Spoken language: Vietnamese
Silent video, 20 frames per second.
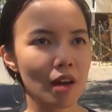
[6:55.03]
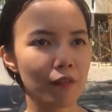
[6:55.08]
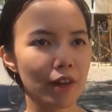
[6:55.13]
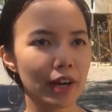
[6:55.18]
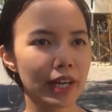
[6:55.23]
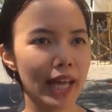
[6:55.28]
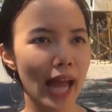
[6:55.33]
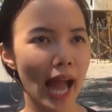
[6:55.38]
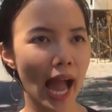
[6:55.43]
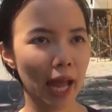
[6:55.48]

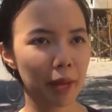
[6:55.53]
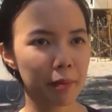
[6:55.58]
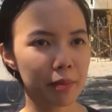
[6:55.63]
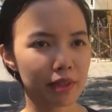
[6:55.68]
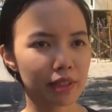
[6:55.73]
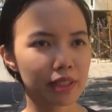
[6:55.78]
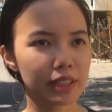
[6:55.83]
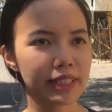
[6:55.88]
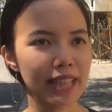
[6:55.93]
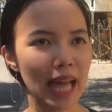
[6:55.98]
với
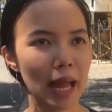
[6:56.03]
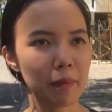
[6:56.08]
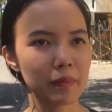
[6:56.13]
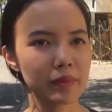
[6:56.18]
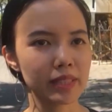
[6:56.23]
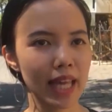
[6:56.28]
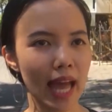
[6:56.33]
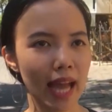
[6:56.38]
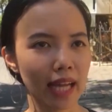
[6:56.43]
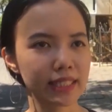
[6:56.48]
20
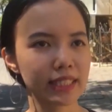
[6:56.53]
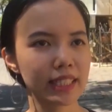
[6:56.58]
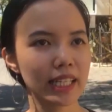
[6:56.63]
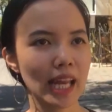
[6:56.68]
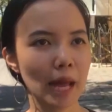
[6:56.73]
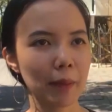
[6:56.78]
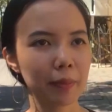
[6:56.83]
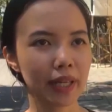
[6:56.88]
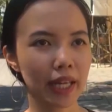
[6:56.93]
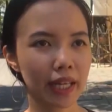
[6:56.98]
trạm sạc xe
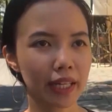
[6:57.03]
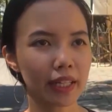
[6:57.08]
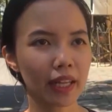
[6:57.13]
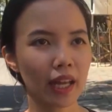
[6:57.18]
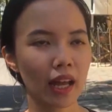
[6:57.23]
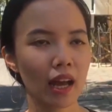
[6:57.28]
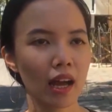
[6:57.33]
đạp kit